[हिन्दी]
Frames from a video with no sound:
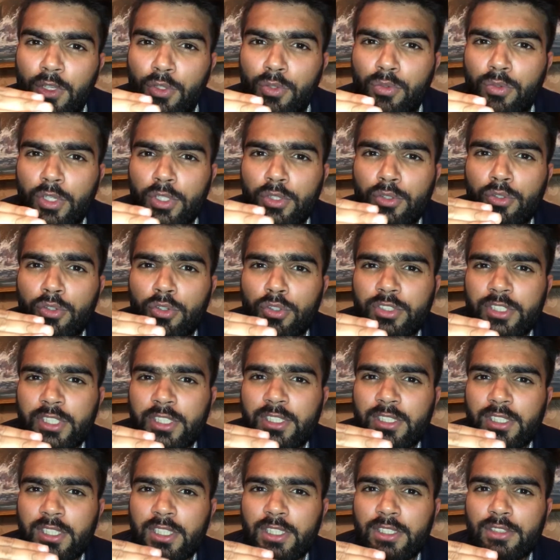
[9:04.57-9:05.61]
क्योंकि दो से
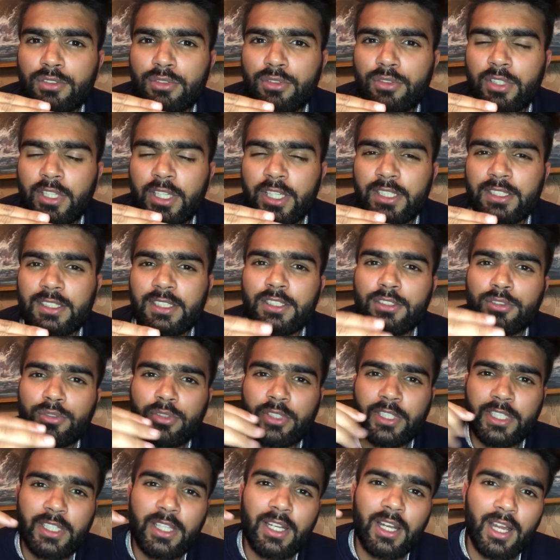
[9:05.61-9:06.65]
तीन सौ केसेस तो
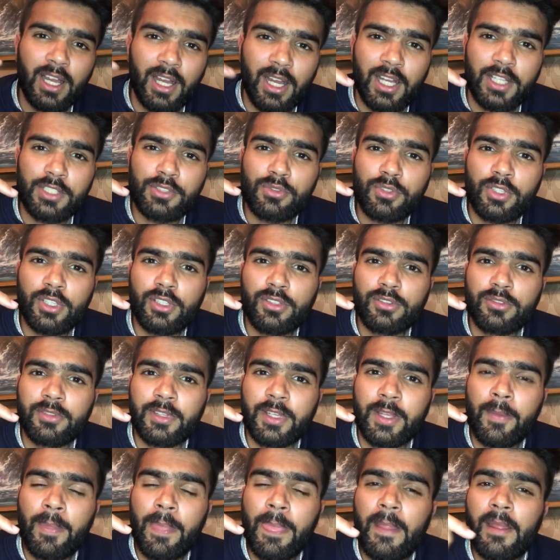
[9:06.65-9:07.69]
इधर आ चुके हुए
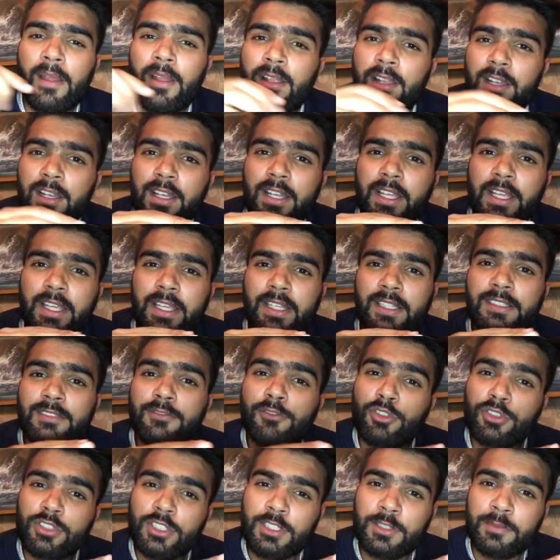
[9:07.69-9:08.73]
हैं लेकिन
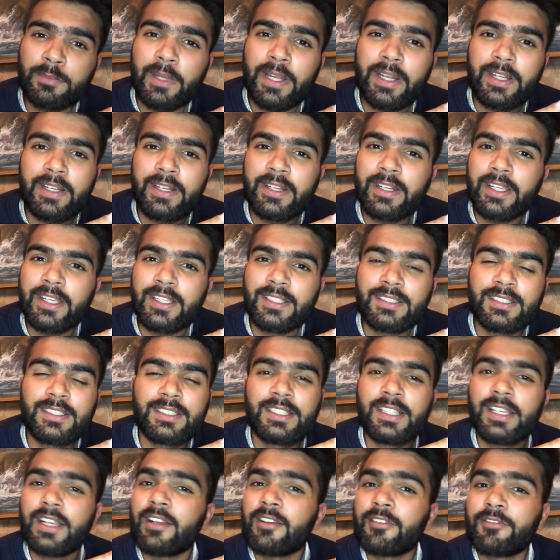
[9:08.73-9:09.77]
वो सस्पेक्टेड केसेस
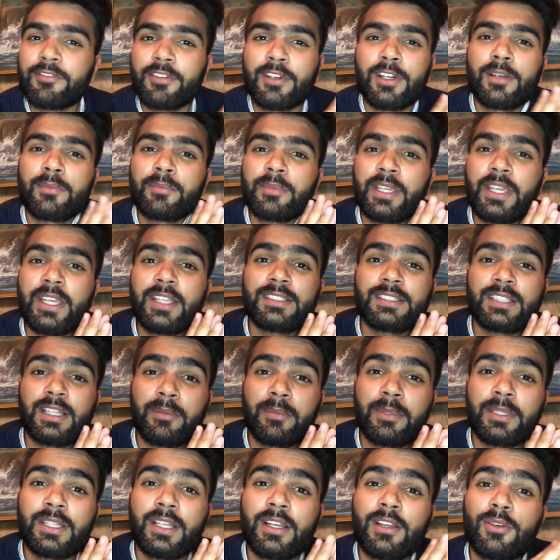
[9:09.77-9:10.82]
हैं कंफर्म केस
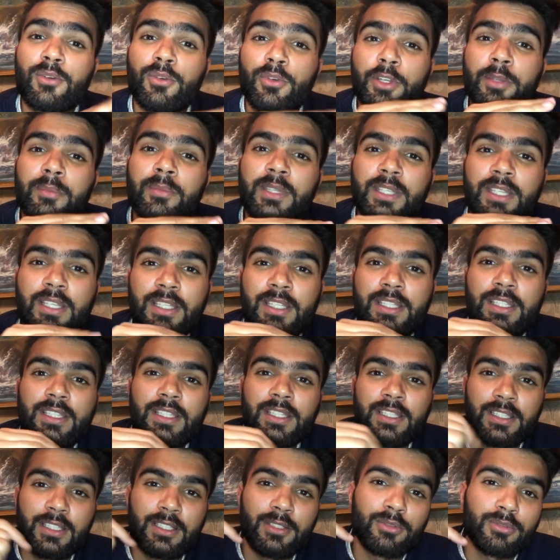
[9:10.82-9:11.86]
अभी तक कोई भी नहीं
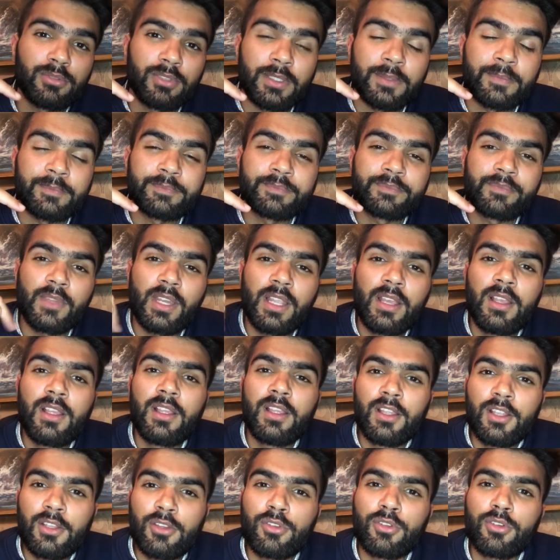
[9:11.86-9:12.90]
इधर हुआ
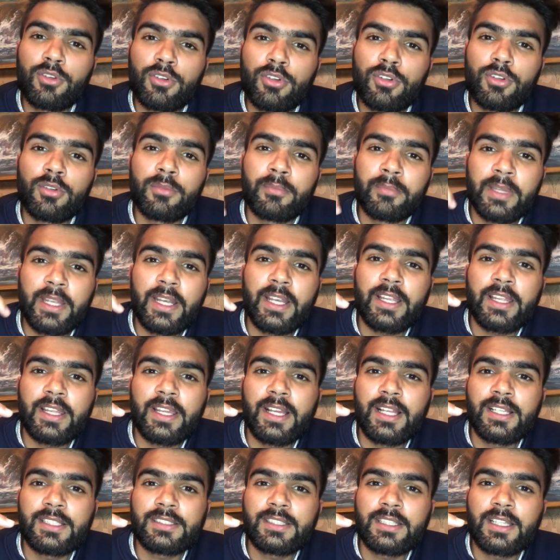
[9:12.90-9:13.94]
तो मेरे
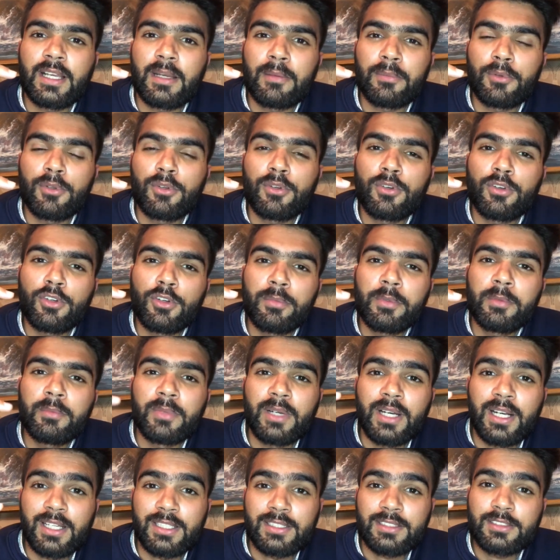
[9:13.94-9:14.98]
ख्याल से आप लोगों को भी
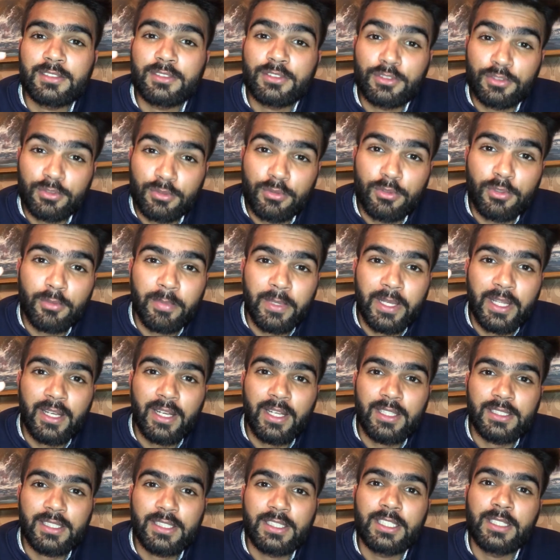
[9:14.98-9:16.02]
मास्क ज़रूर पहनना
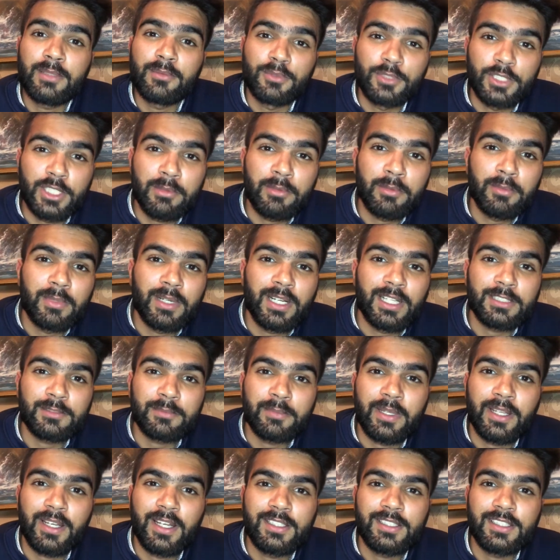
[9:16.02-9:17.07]
चाहिए मुझे भी मास्क
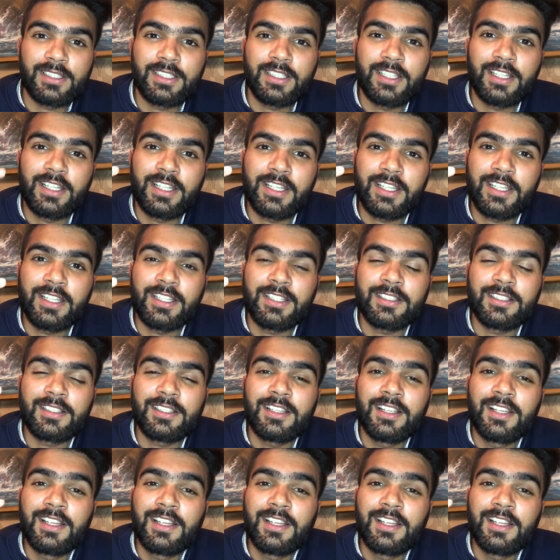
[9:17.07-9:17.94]
पहनना चाहिए लेकिन